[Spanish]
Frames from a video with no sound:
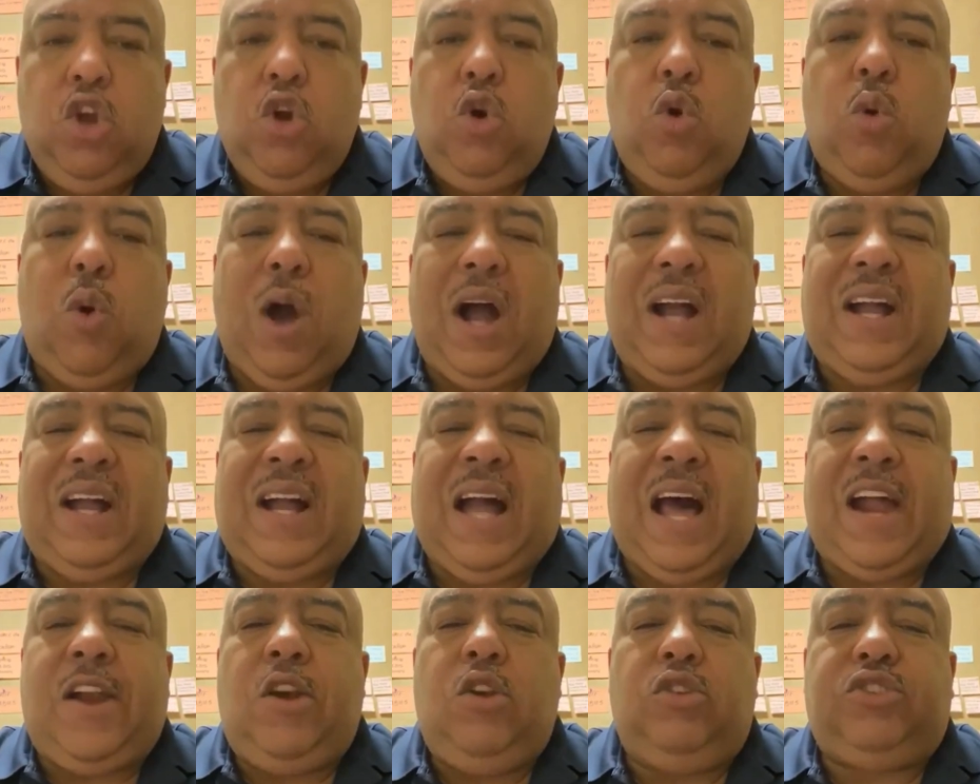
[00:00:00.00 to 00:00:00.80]
Juan
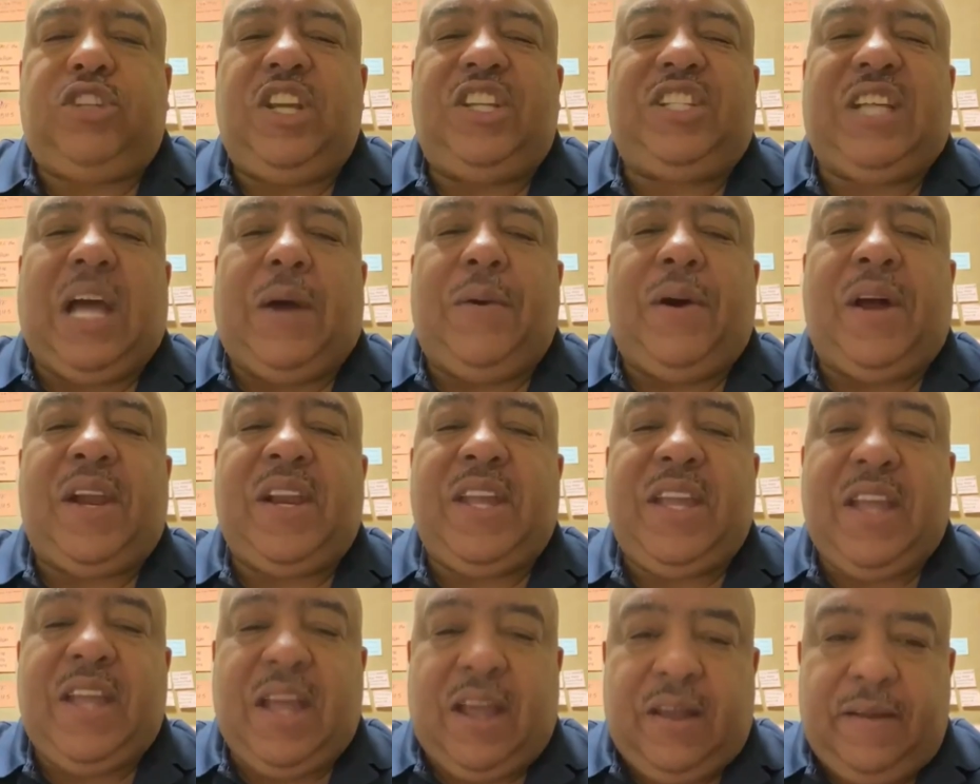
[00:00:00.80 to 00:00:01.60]
Carlos
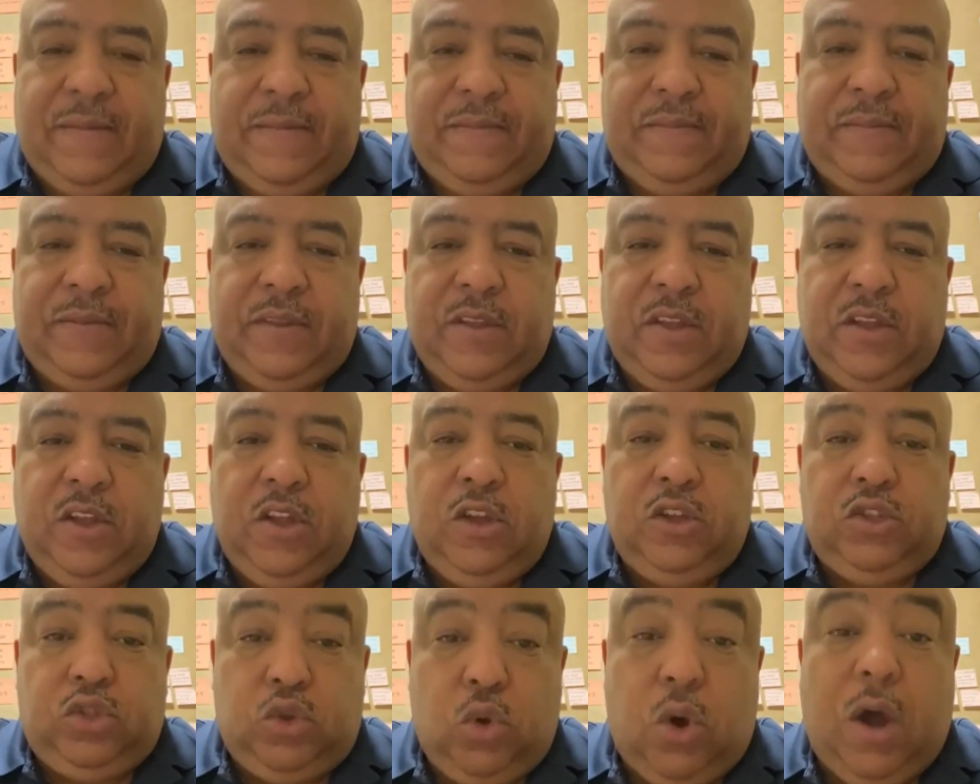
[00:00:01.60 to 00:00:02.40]
Echavarría,
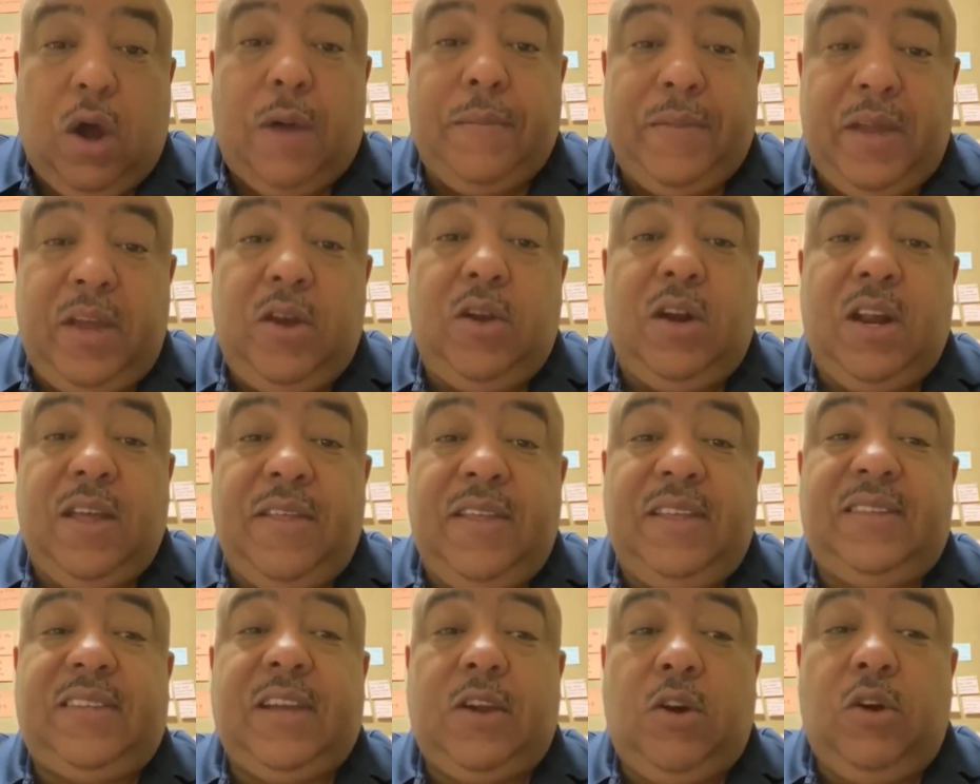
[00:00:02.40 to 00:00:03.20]
sus amigos le
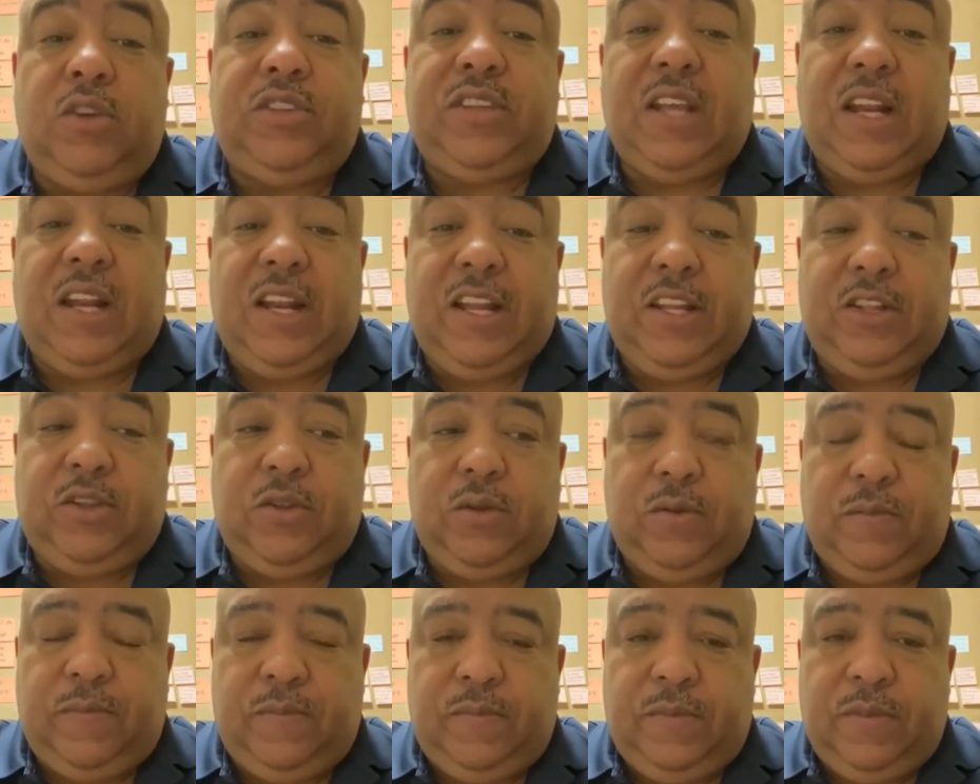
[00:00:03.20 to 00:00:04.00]
dicen
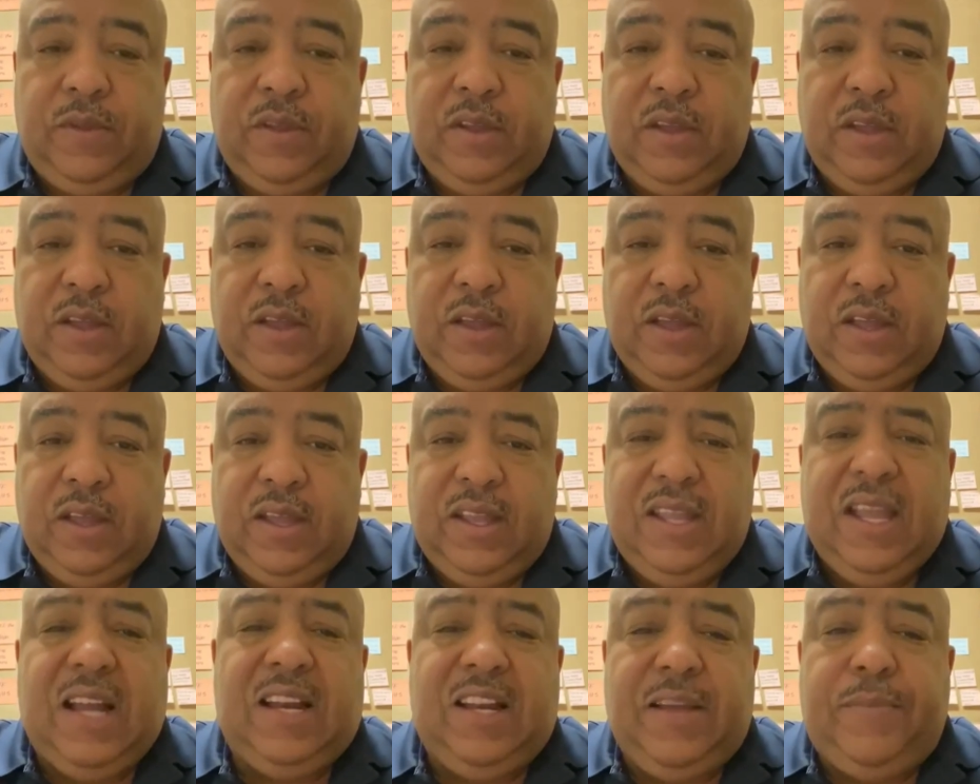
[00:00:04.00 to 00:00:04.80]
Joselito,
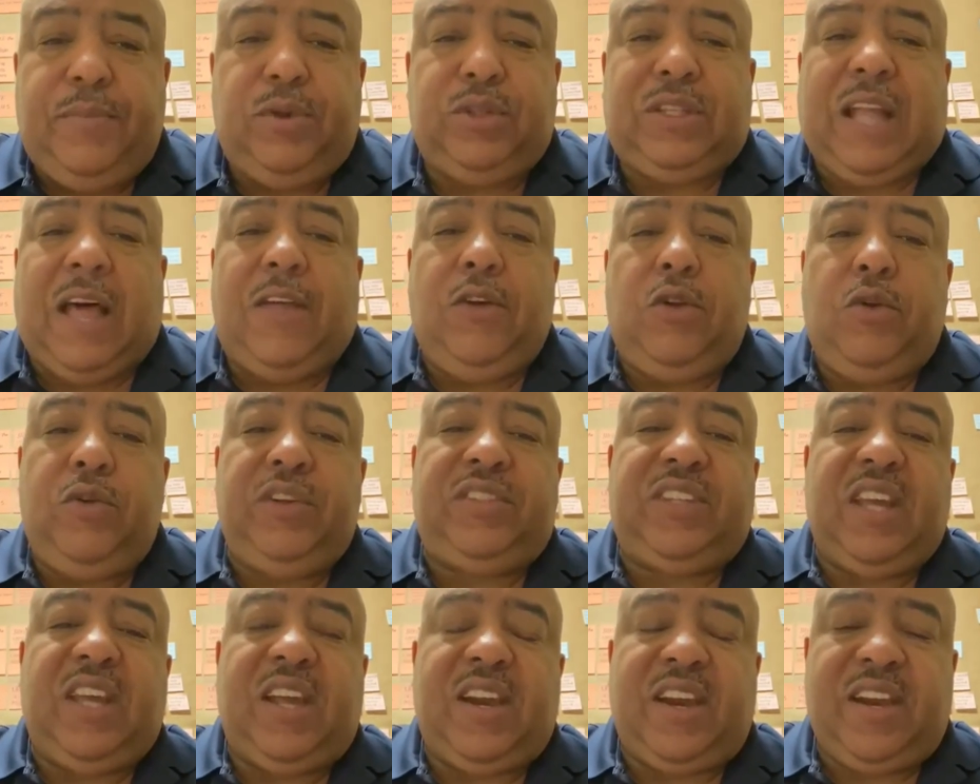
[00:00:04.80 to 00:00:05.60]
y el diputado
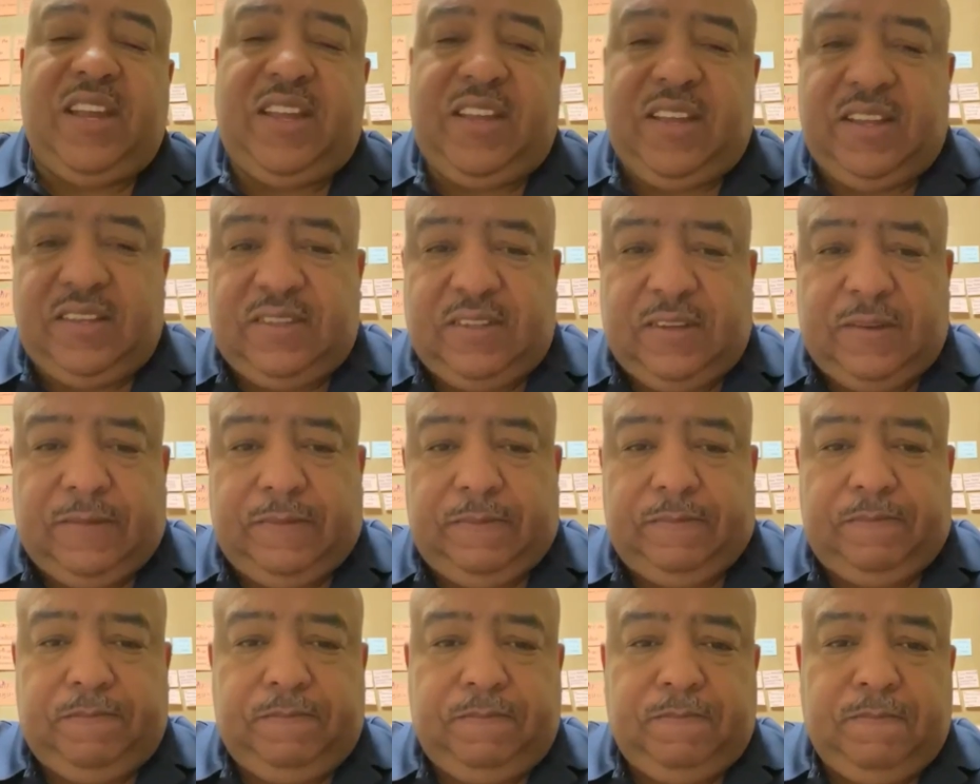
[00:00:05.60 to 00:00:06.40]
Luis Enríquez.
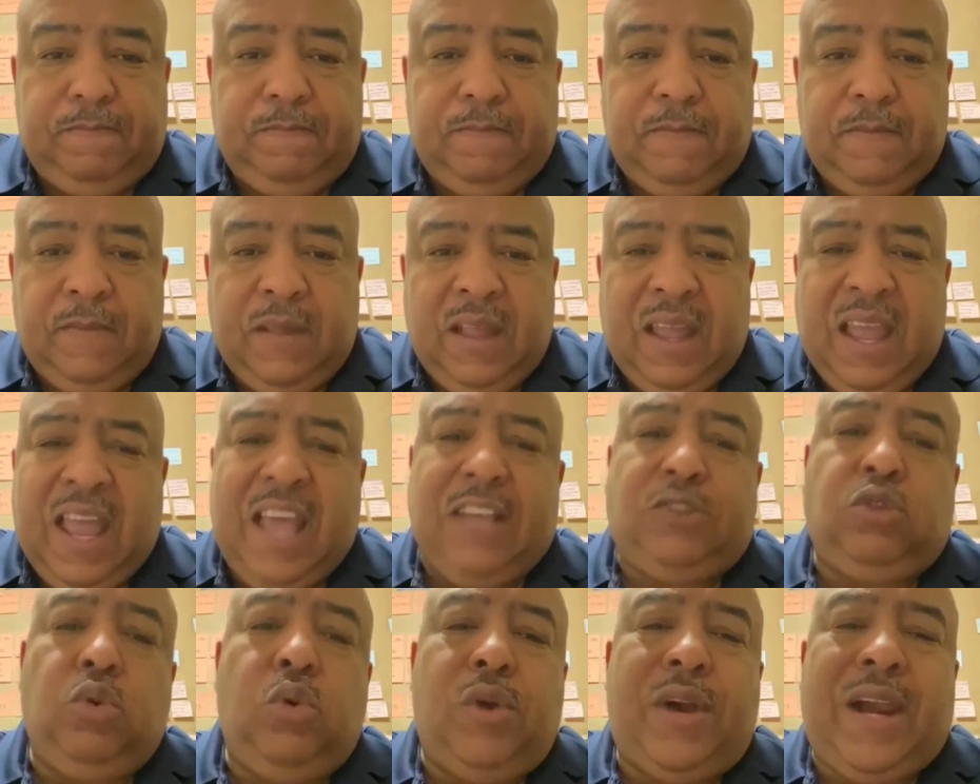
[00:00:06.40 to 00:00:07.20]

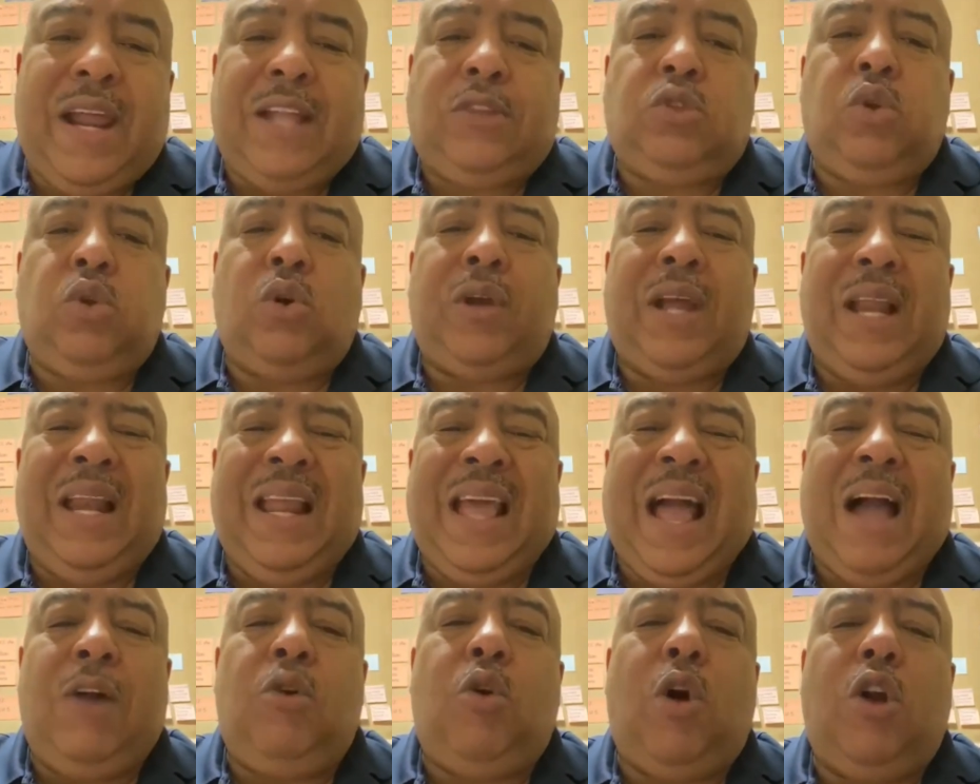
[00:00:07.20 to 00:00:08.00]
Es un reto que
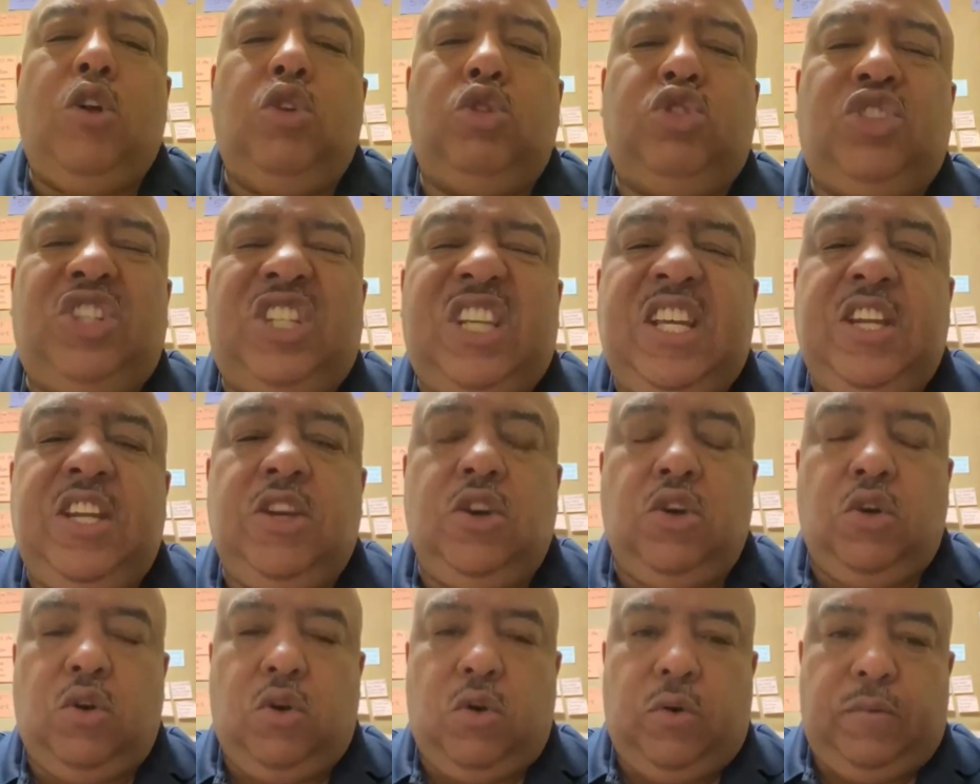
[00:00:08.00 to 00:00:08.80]
le hago a los
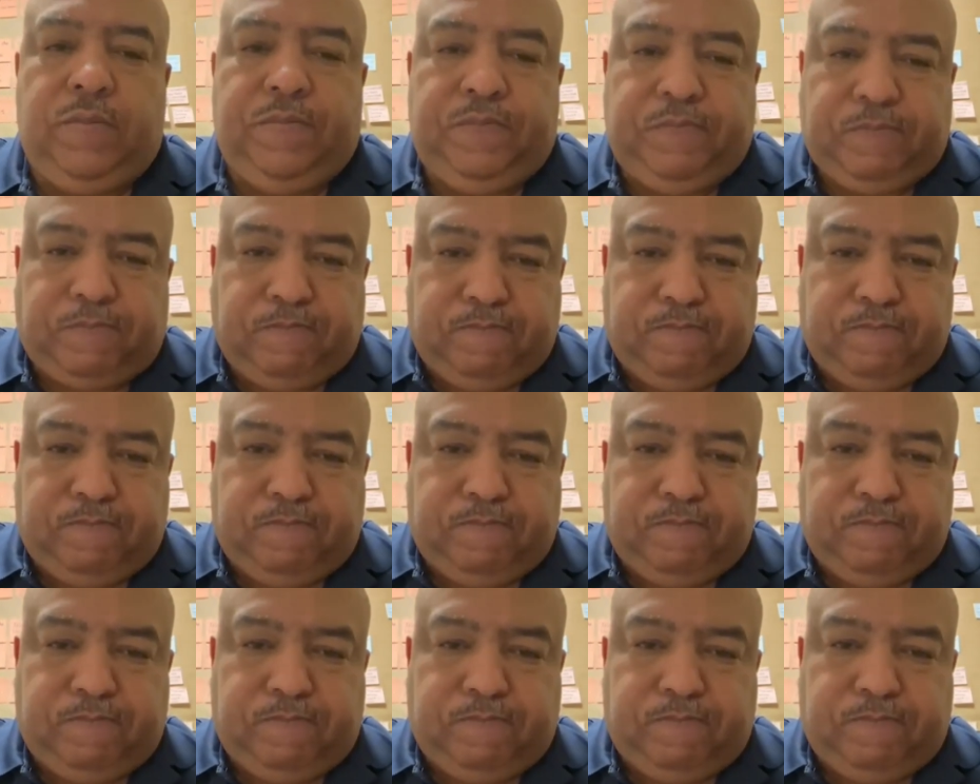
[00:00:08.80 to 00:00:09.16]
cinco.